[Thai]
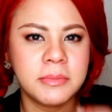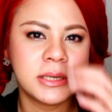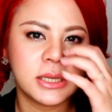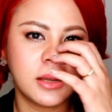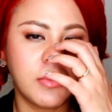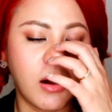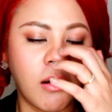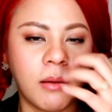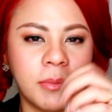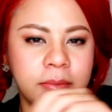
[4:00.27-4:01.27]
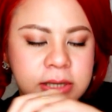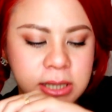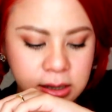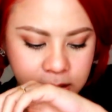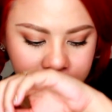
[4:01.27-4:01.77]
นไม่ใช่น้ำหอมมันไม่ใช่
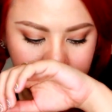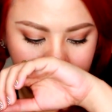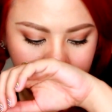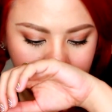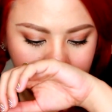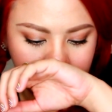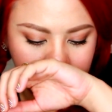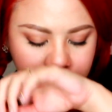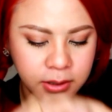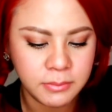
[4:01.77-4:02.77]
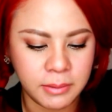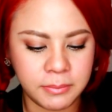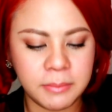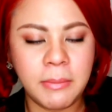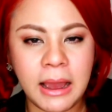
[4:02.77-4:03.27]
อะไรมันแบบ
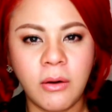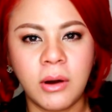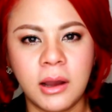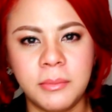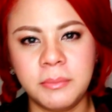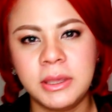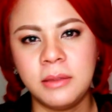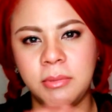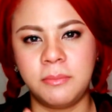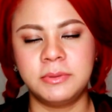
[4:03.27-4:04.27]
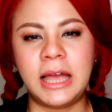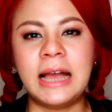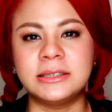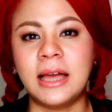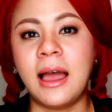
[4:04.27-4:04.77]
มันเบาอะค่ะมันกลิ่นแบบสะ
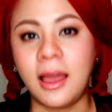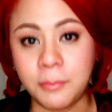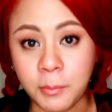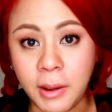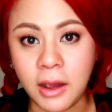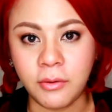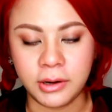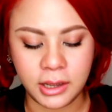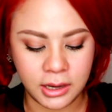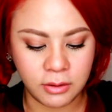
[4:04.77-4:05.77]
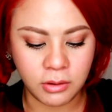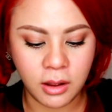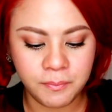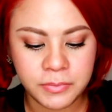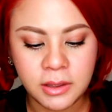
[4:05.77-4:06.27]
อาดสะอาดเบาๆนะคะแล้วก็
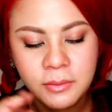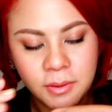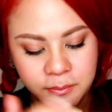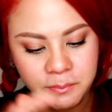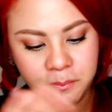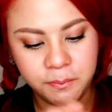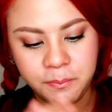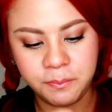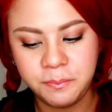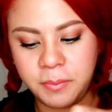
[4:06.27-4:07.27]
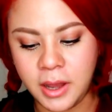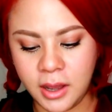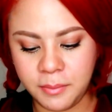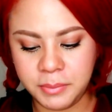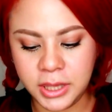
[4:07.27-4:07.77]

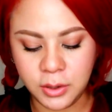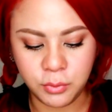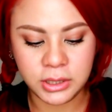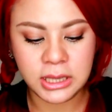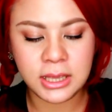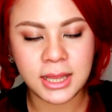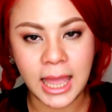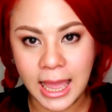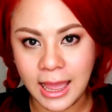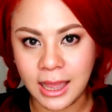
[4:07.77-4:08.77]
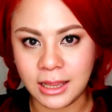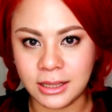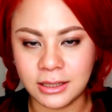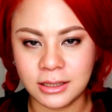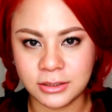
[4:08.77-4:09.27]
อ่าผิวที่ทา
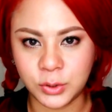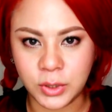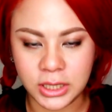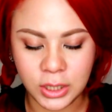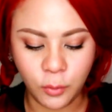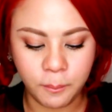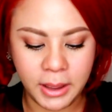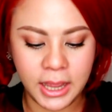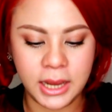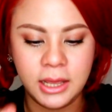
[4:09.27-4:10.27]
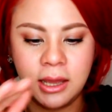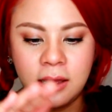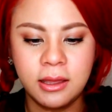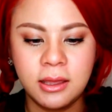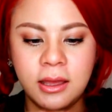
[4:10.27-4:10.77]
ตัวนี้ลงไปนะคะ
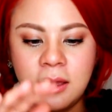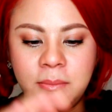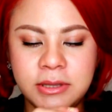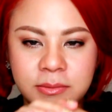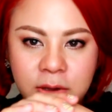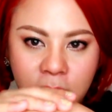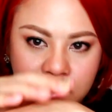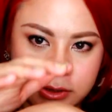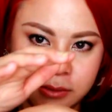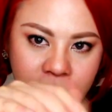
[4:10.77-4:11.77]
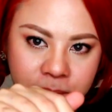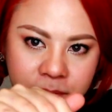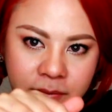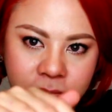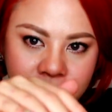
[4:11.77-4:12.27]
มันจะมีความรู้สึกแบบ
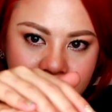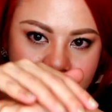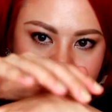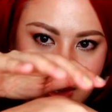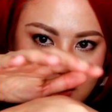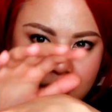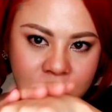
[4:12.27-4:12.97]
เนี่ย